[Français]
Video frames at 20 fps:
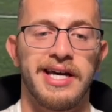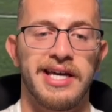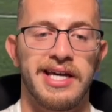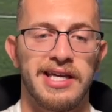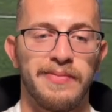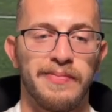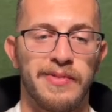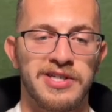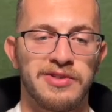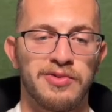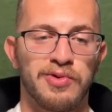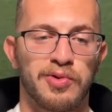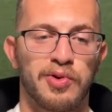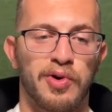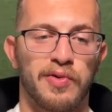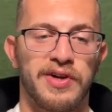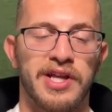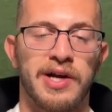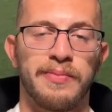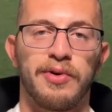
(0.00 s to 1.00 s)
imaginons qu'on
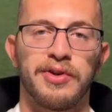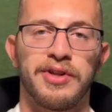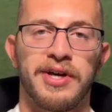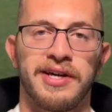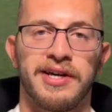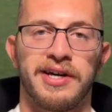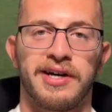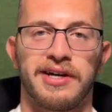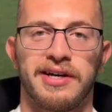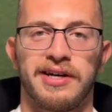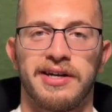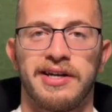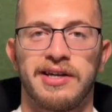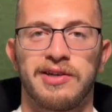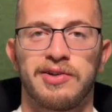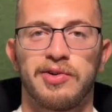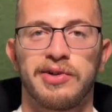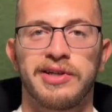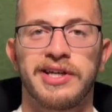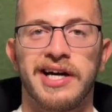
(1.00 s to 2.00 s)
revienne un peu en arrière et
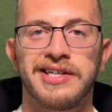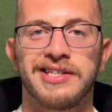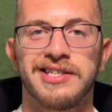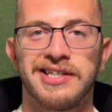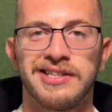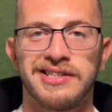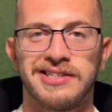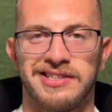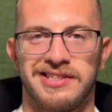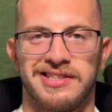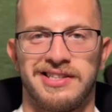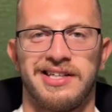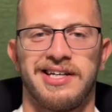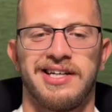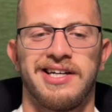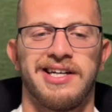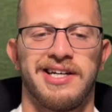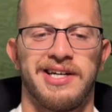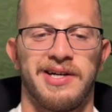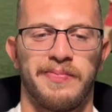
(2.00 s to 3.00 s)
que le gardien,
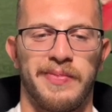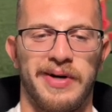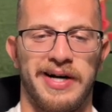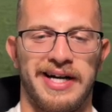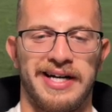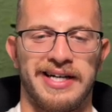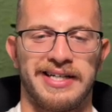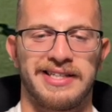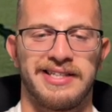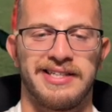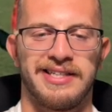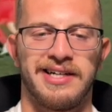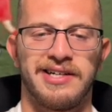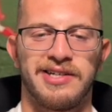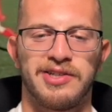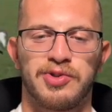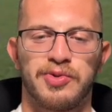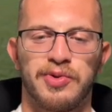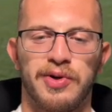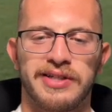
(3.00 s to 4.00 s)
bah, qu'il y a un
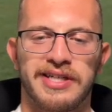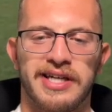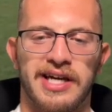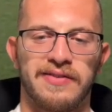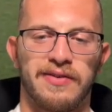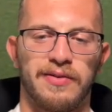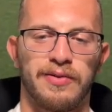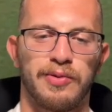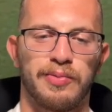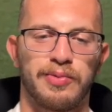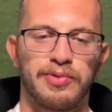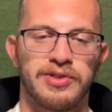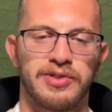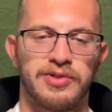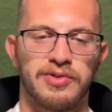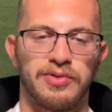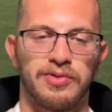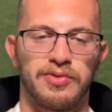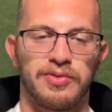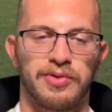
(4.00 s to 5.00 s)
joueur qui arrive en
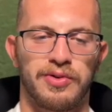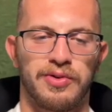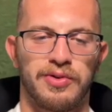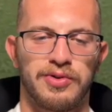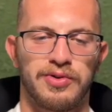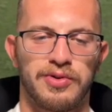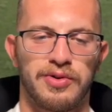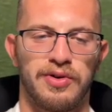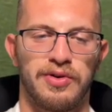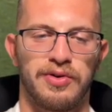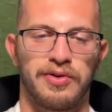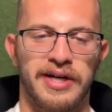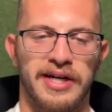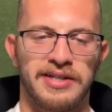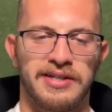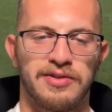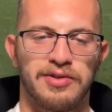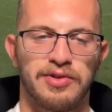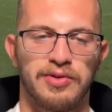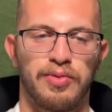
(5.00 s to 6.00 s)
opposition, donc le,
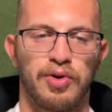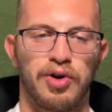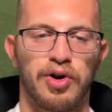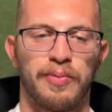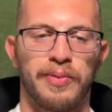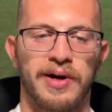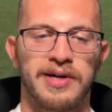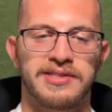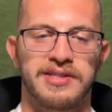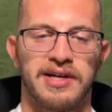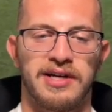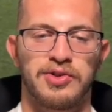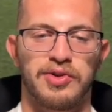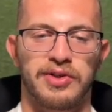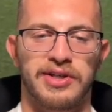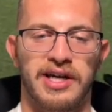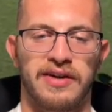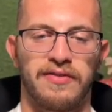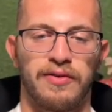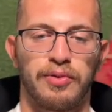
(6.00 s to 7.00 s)
gardien de Bourg-en-Bresse, un joueur
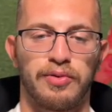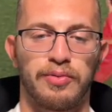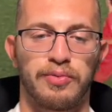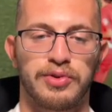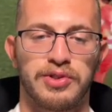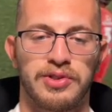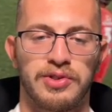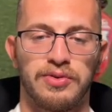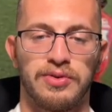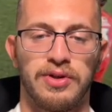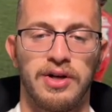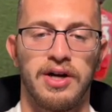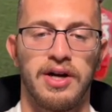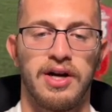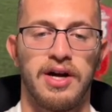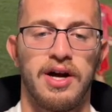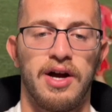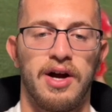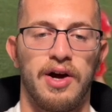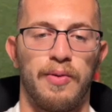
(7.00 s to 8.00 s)
qui arrive en position,
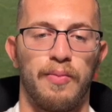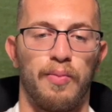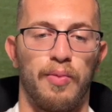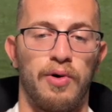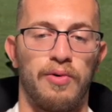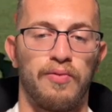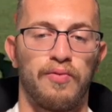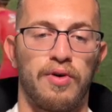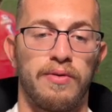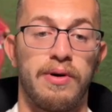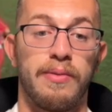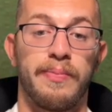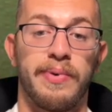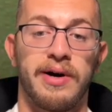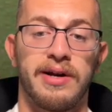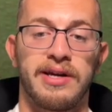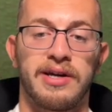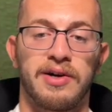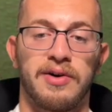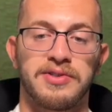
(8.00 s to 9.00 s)
bon, on ne voit même pas à
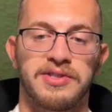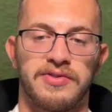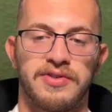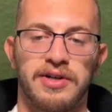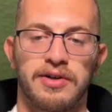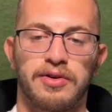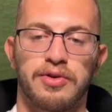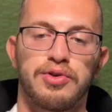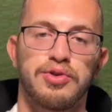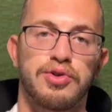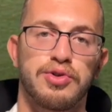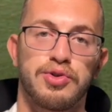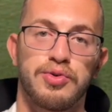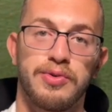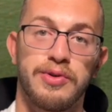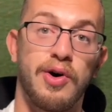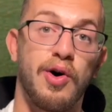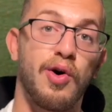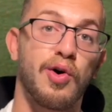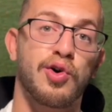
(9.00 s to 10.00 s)
l'écran, c'est-à-dire que je
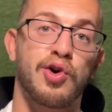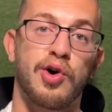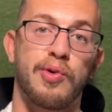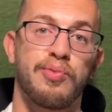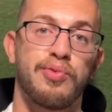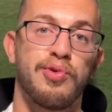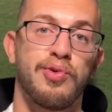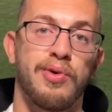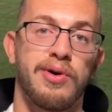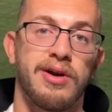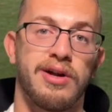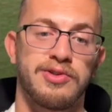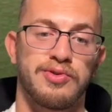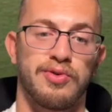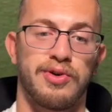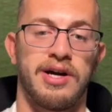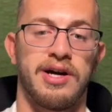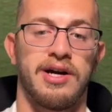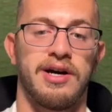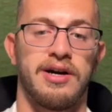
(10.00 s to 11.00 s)
suis encore plus loin, là, sur
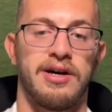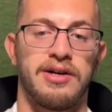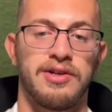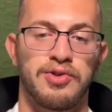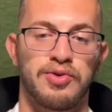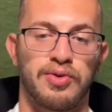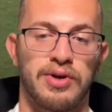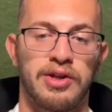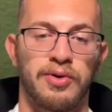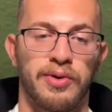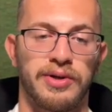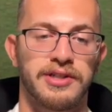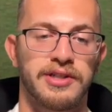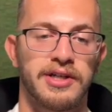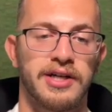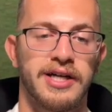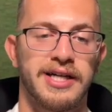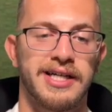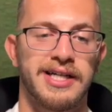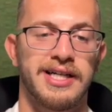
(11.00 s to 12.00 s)
la, sur la droite.
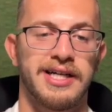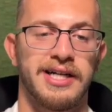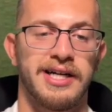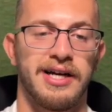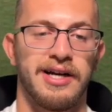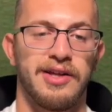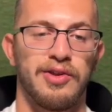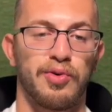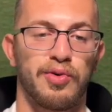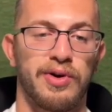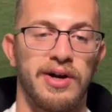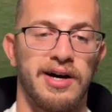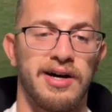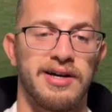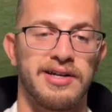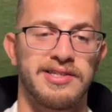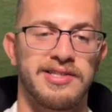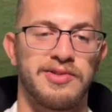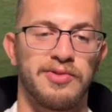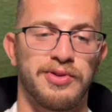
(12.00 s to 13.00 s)
Donc là,
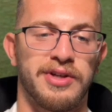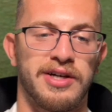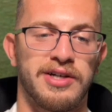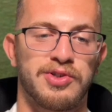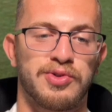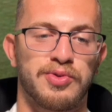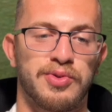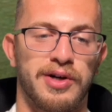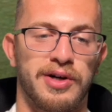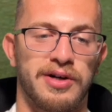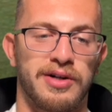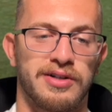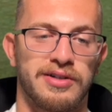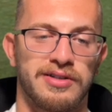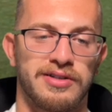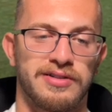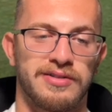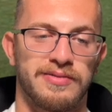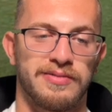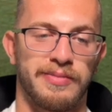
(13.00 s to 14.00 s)
si on a un joueur,
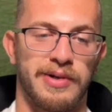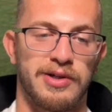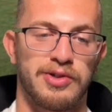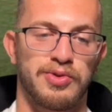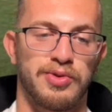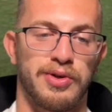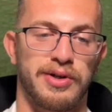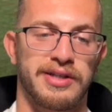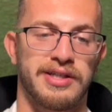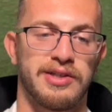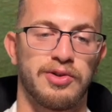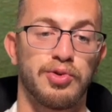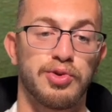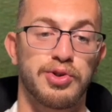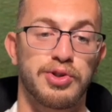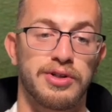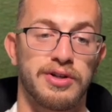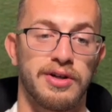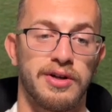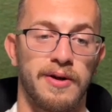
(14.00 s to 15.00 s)
bah, le joueur qui
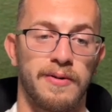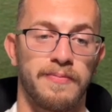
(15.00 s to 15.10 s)
touche,